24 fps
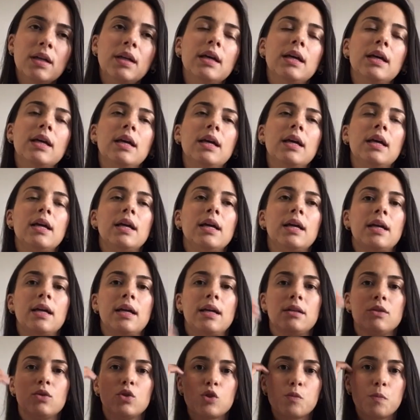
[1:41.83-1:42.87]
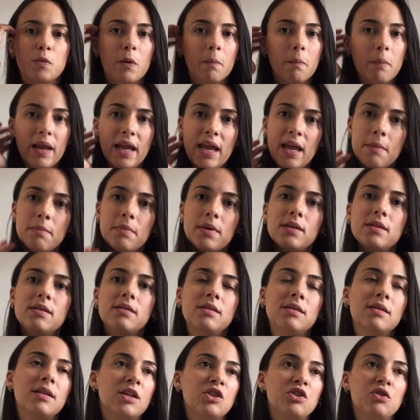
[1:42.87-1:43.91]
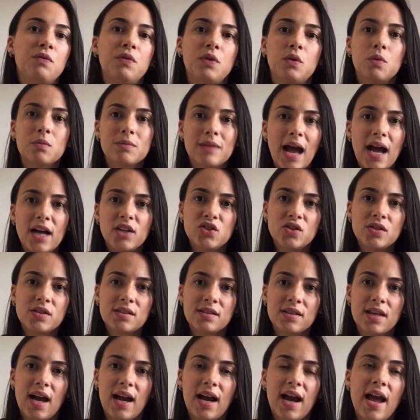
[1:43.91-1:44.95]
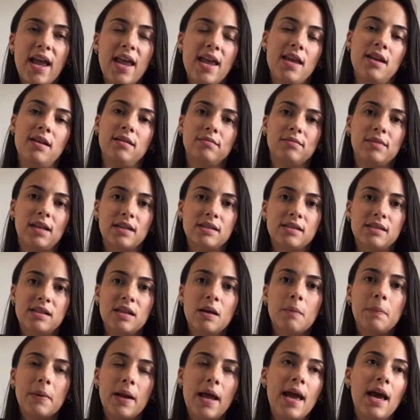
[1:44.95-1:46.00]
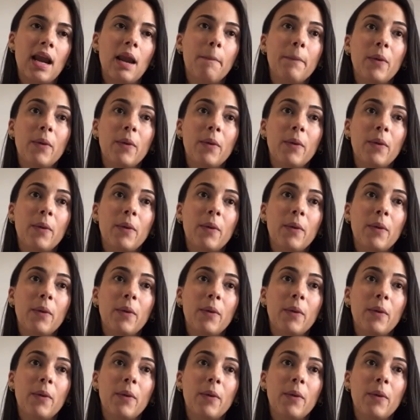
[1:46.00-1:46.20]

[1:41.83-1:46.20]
é, dos problemas e das dificuldades que a carreira trazia para ela.